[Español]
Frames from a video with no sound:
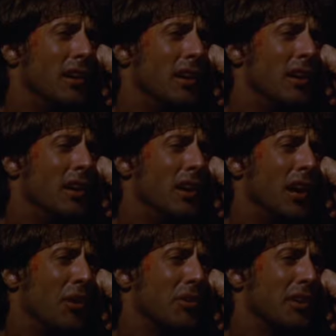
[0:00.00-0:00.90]
Yo
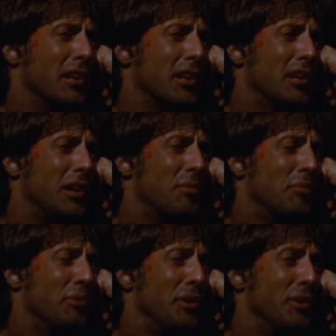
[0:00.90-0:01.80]
eh, fui por un
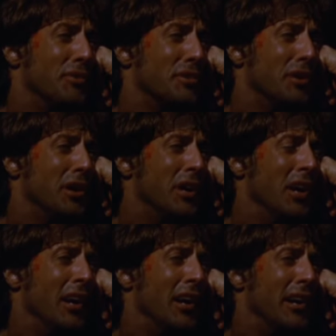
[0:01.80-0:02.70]
par de cervezas.
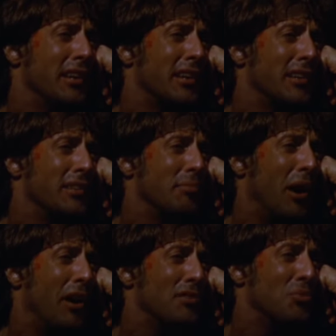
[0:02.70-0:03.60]
La
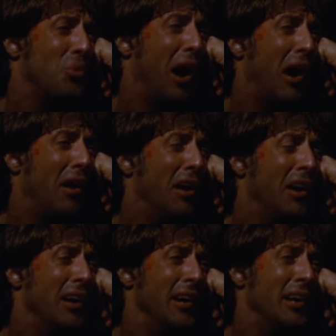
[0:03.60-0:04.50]
caja tenía una
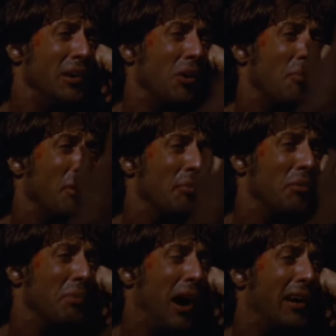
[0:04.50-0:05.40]
bomba. Él
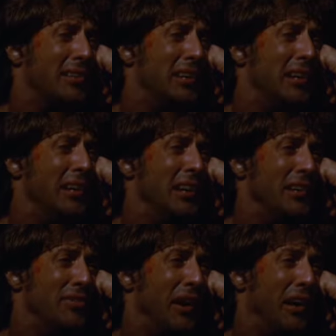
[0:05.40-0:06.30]
abrió y la
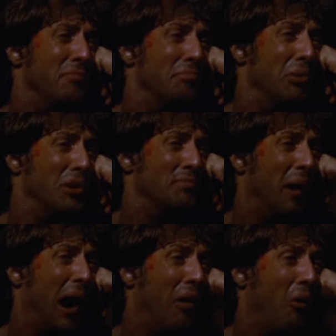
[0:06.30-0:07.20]
bomba lo voló
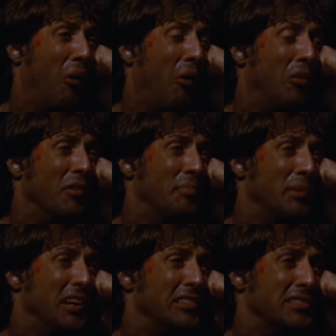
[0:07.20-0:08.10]
en mil pedazos por
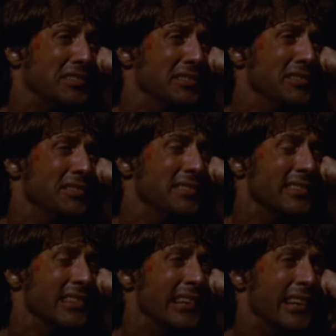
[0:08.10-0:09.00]
todas partes.
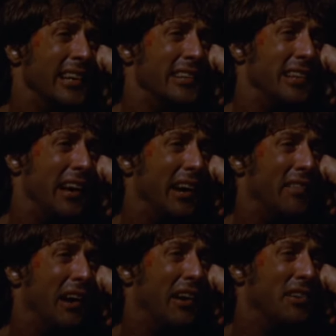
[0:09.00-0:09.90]
Y
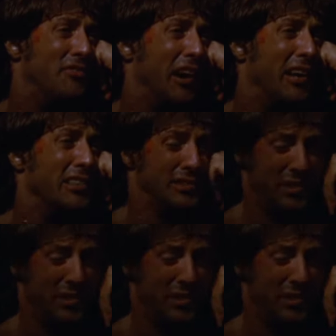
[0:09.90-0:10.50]
él ahí tendido,